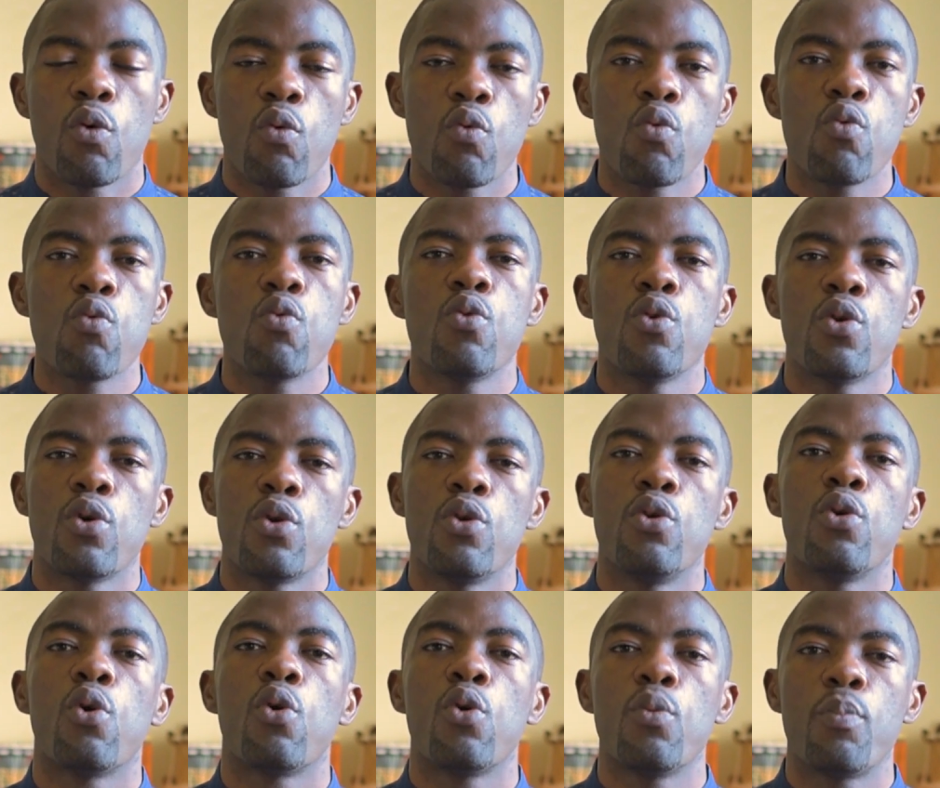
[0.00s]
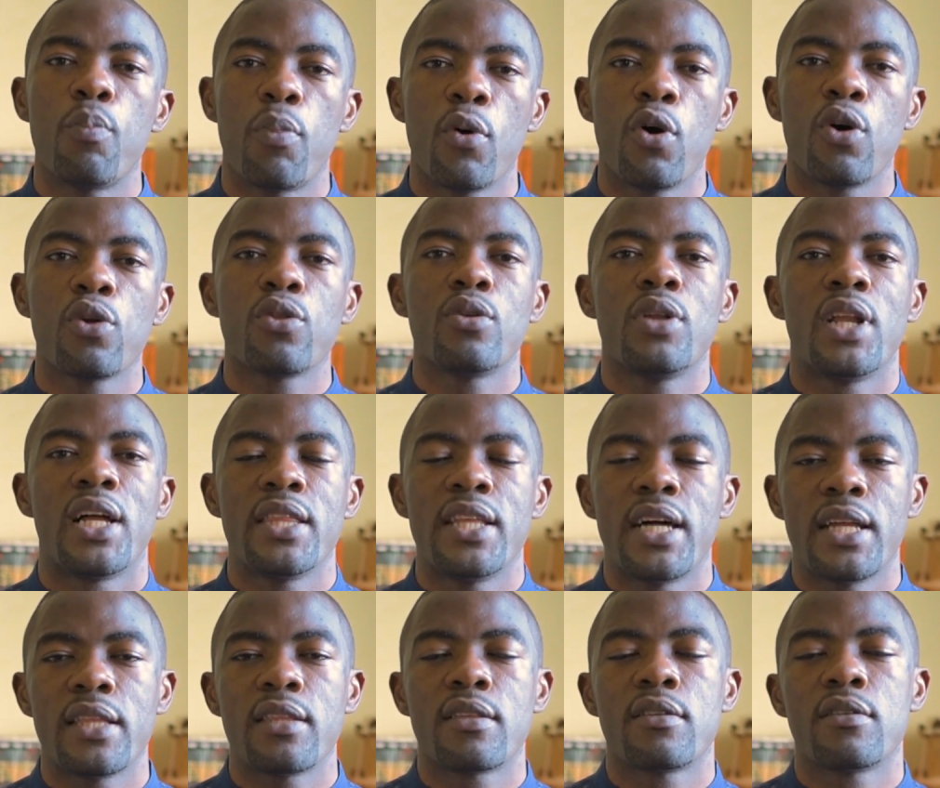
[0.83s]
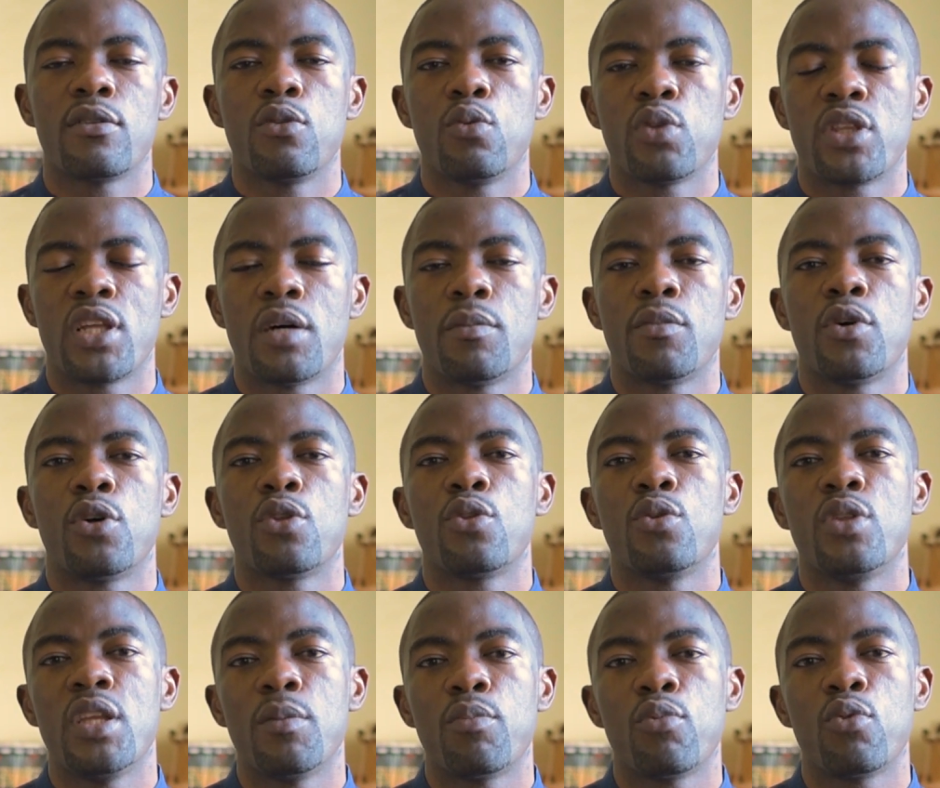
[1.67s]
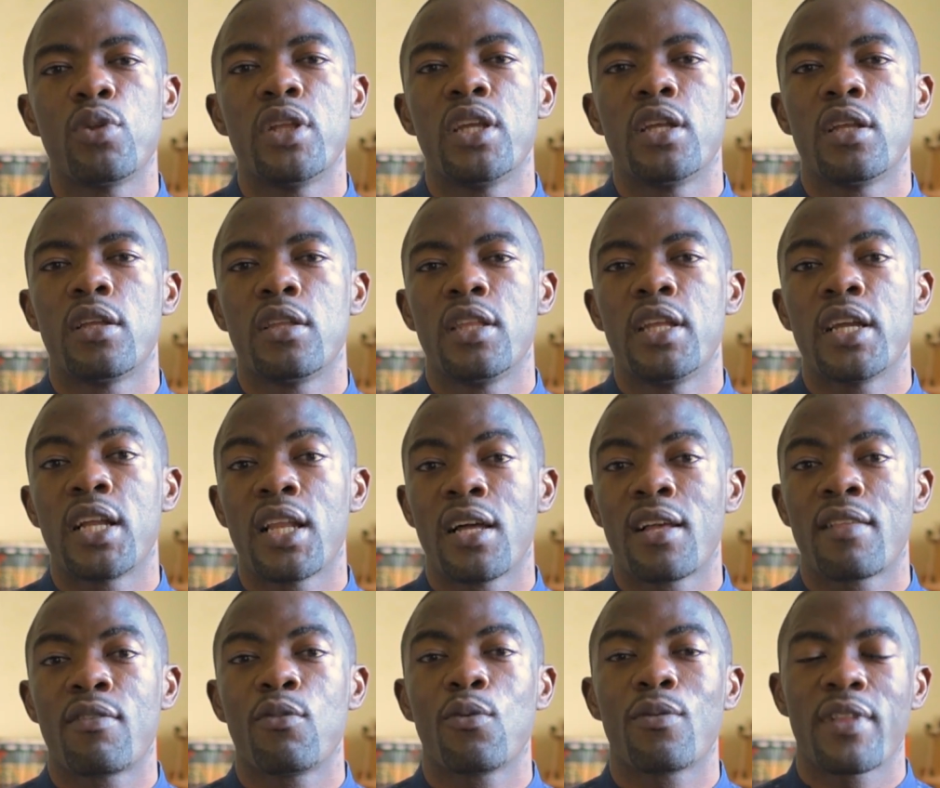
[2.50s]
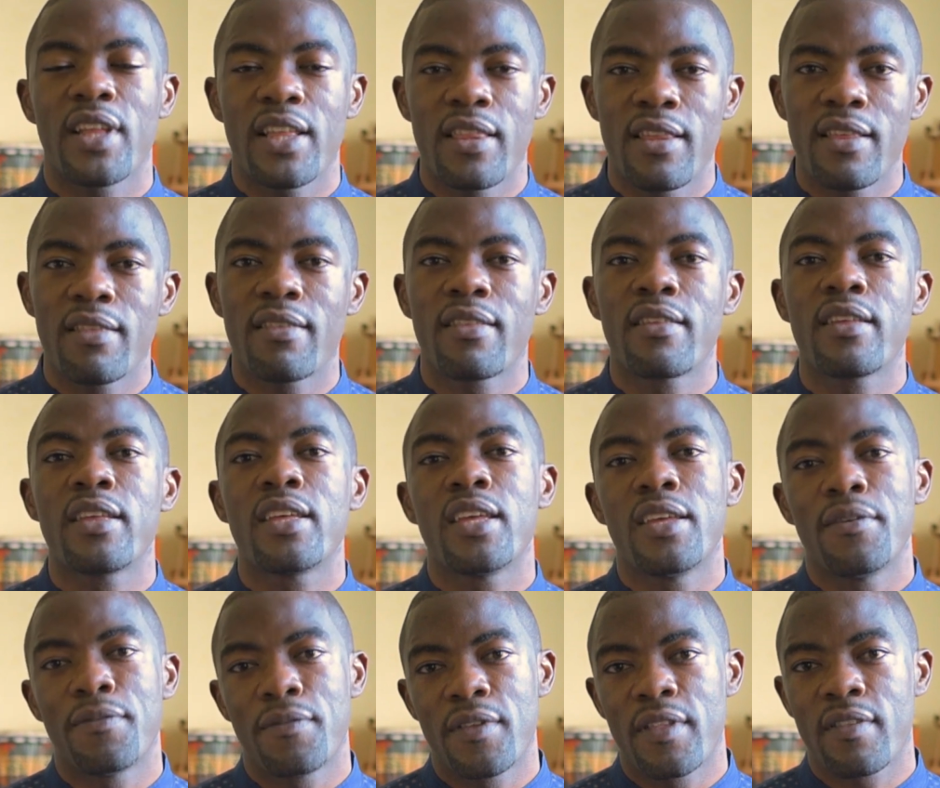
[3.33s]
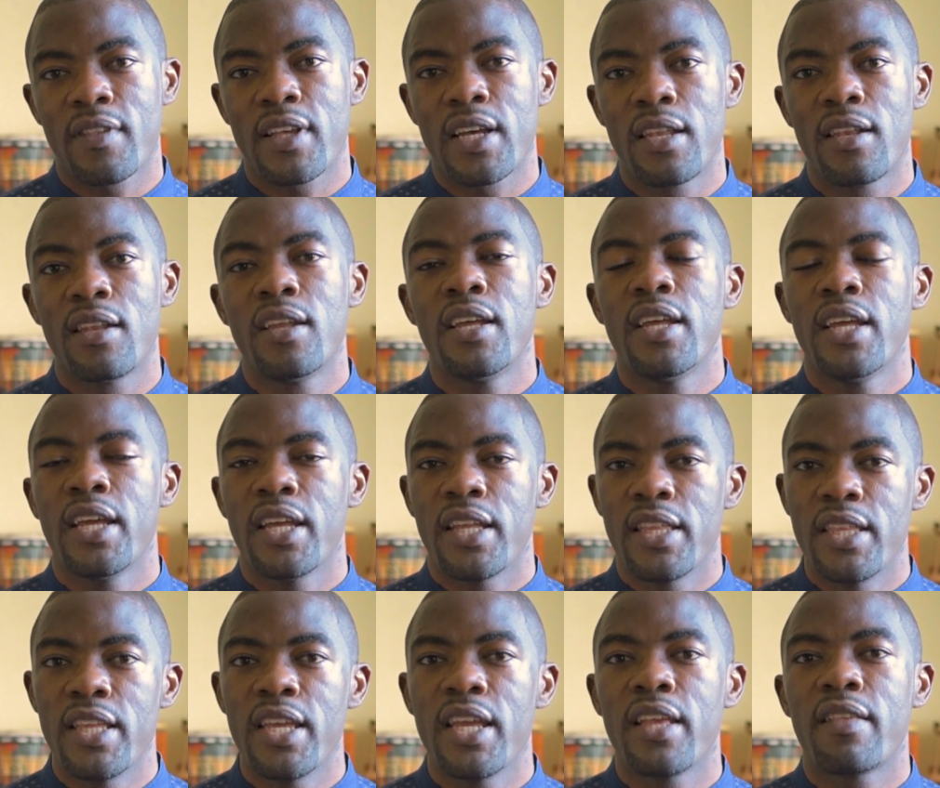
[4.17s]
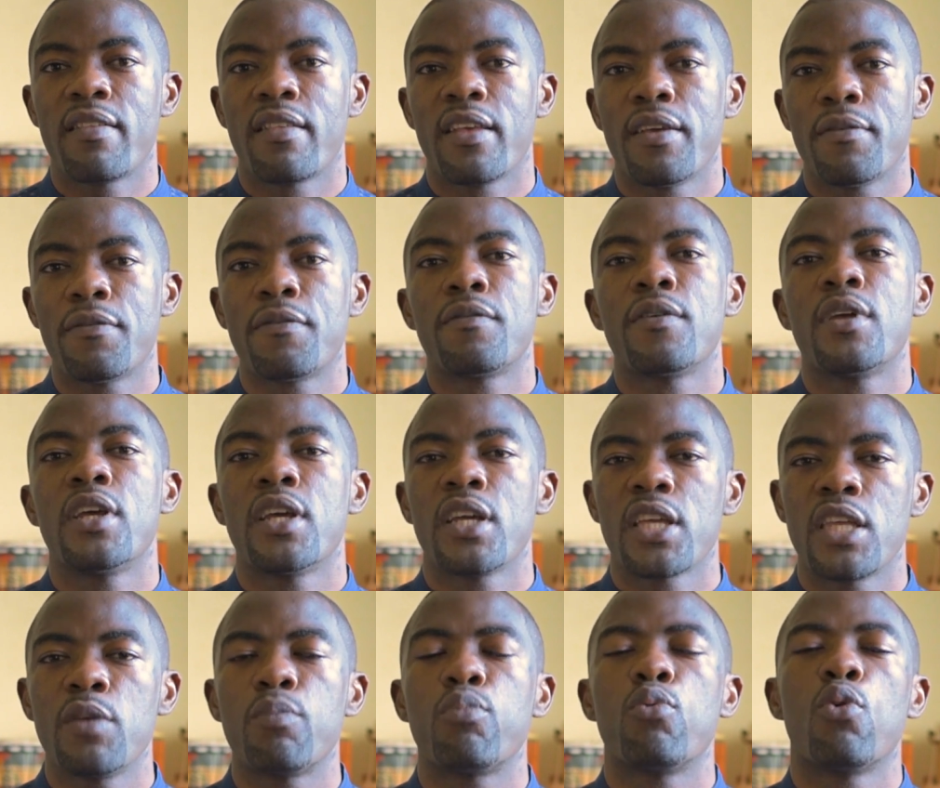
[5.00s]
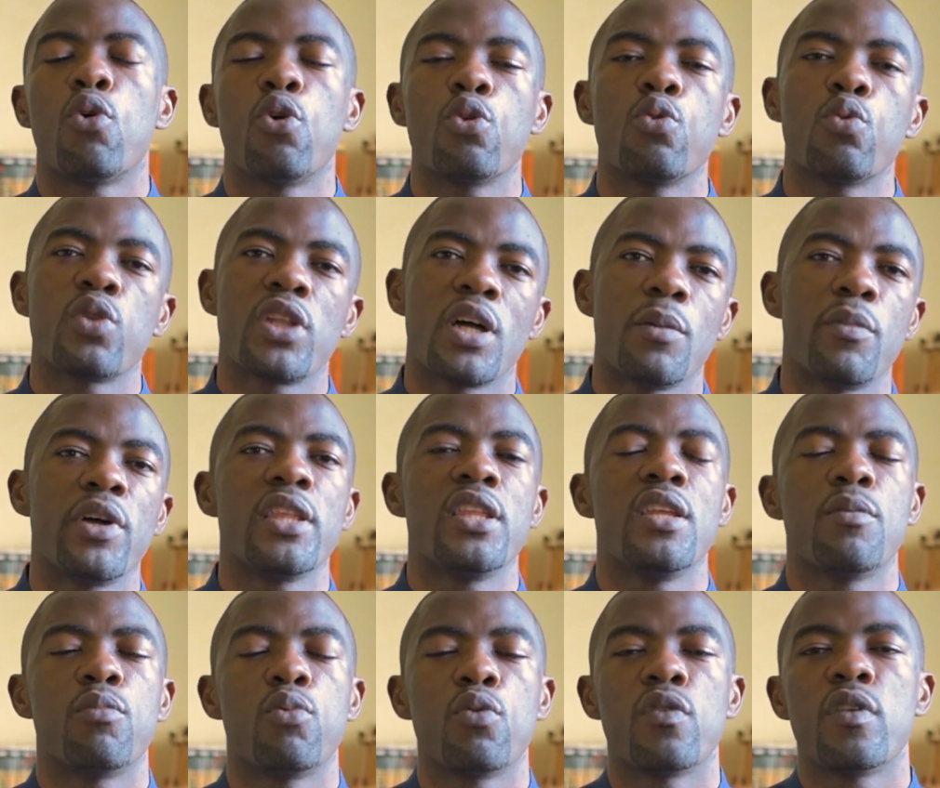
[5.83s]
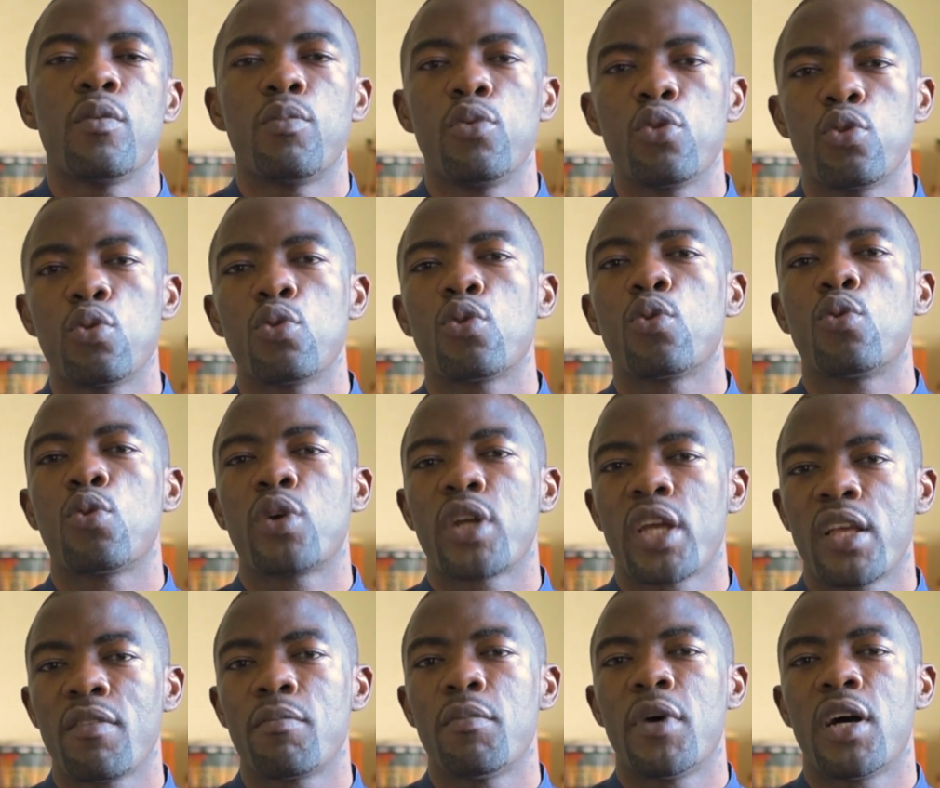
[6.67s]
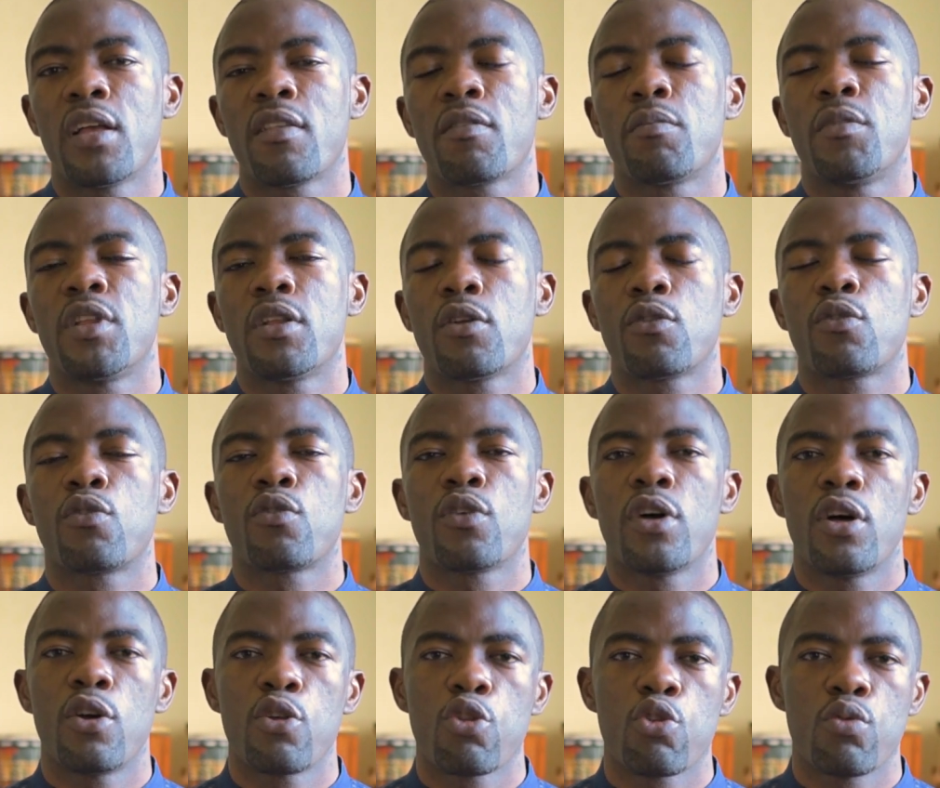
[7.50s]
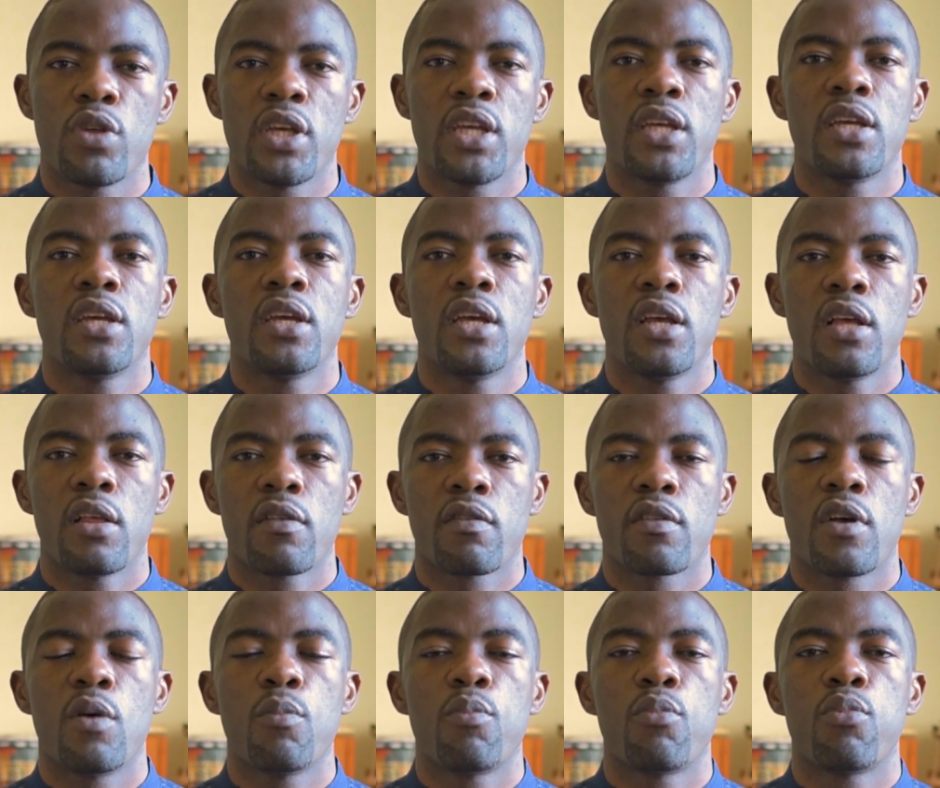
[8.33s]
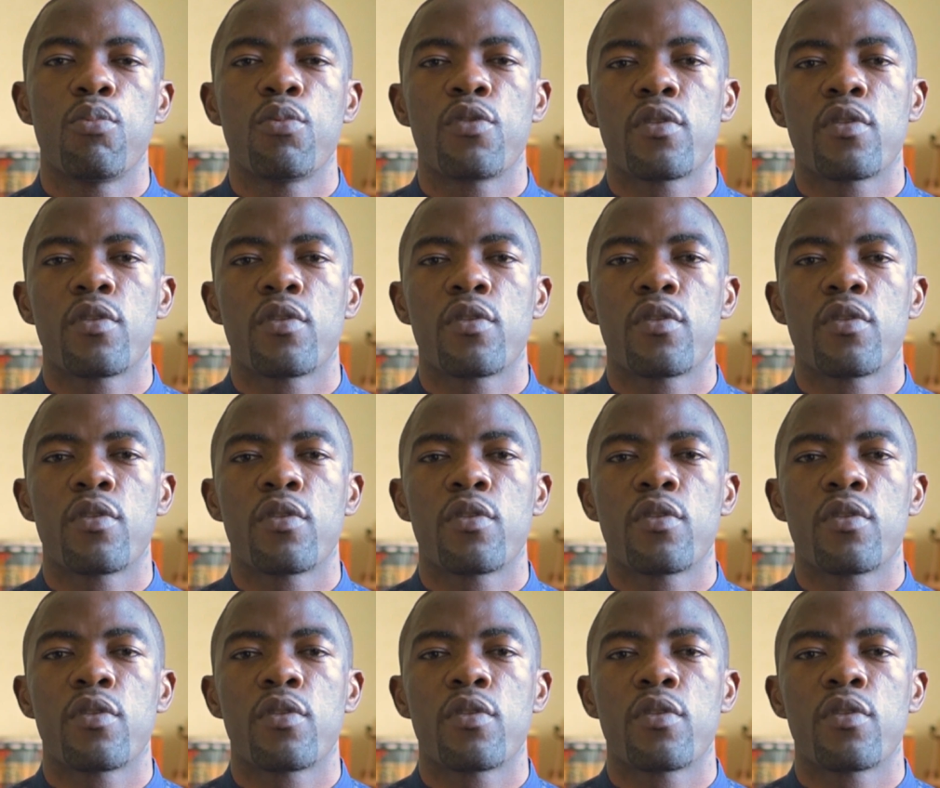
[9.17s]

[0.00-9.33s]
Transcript: ou le report de la date notamment de dépôt des déclarations statistiques et fiscales DSF qui pourront notamment être déposées plutôt qu'au 15 mars, maintenant ce sera en juillet, sans,